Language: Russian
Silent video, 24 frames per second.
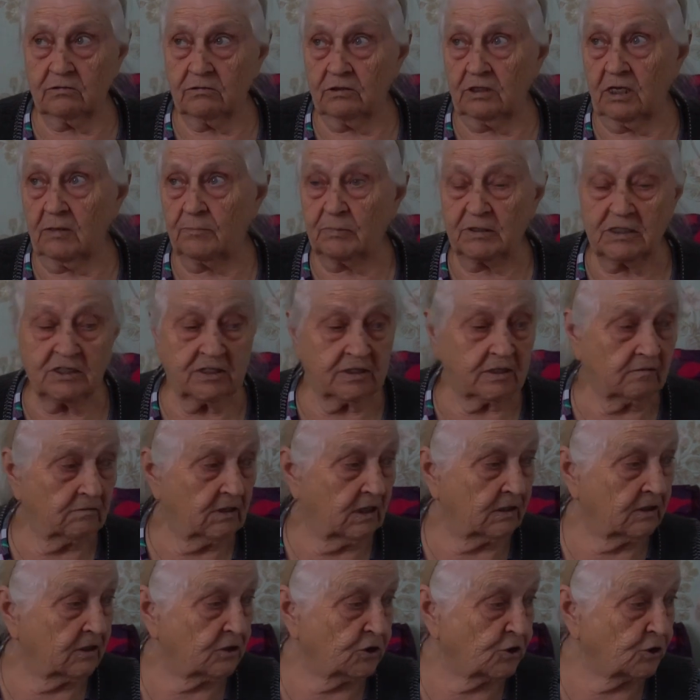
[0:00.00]
Я
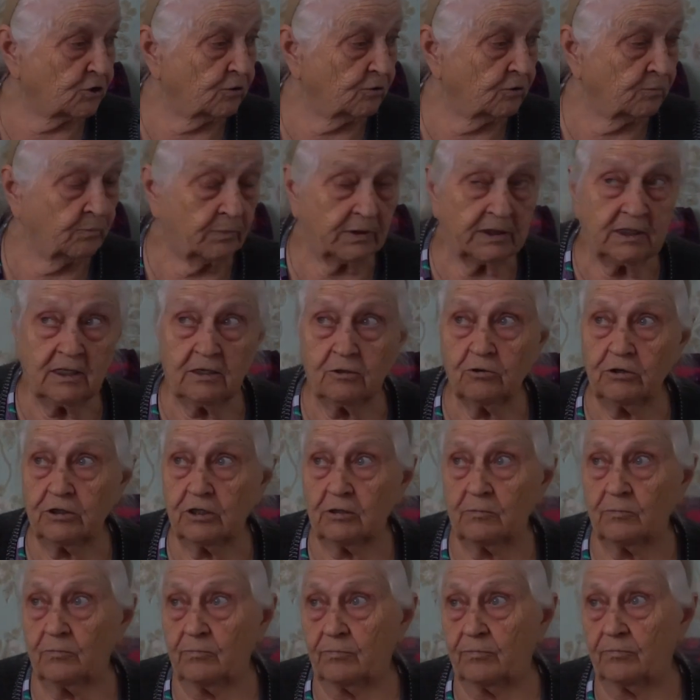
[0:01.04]
представляла, что он по
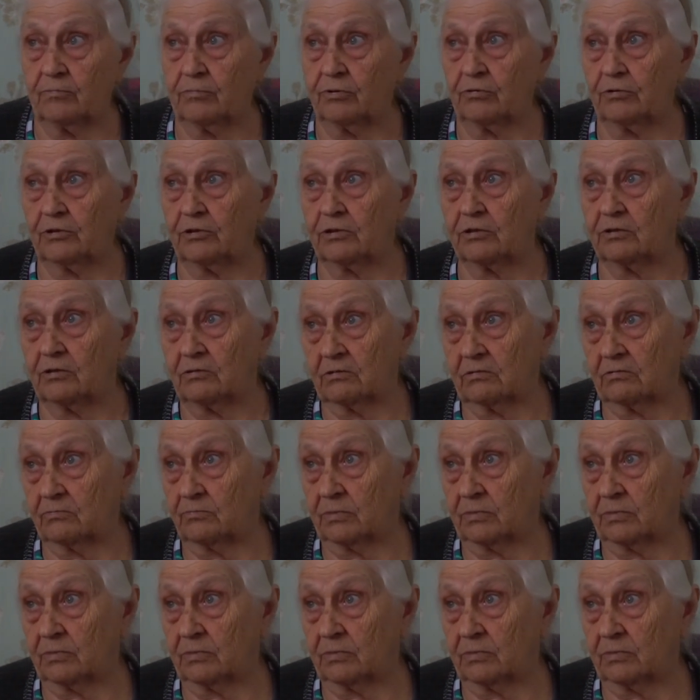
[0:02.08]
дороге будет